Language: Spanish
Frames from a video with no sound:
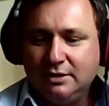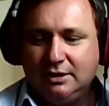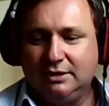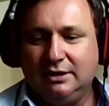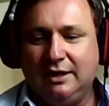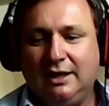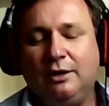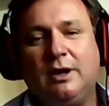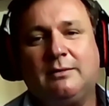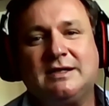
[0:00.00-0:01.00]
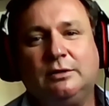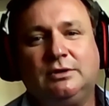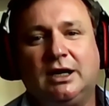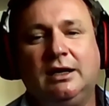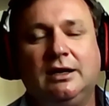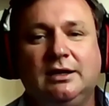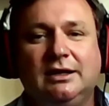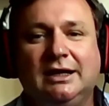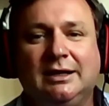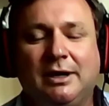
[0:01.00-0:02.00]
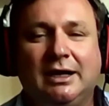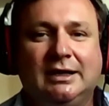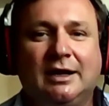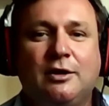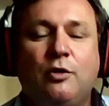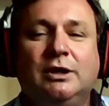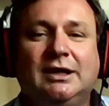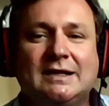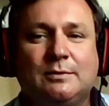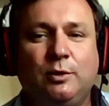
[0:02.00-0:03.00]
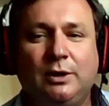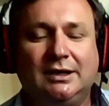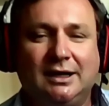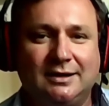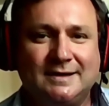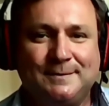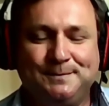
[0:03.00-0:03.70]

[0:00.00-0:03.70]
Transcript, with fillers: desde el lugar más austral de este planeta. ¿Cómo estás? Muy buenas tardes.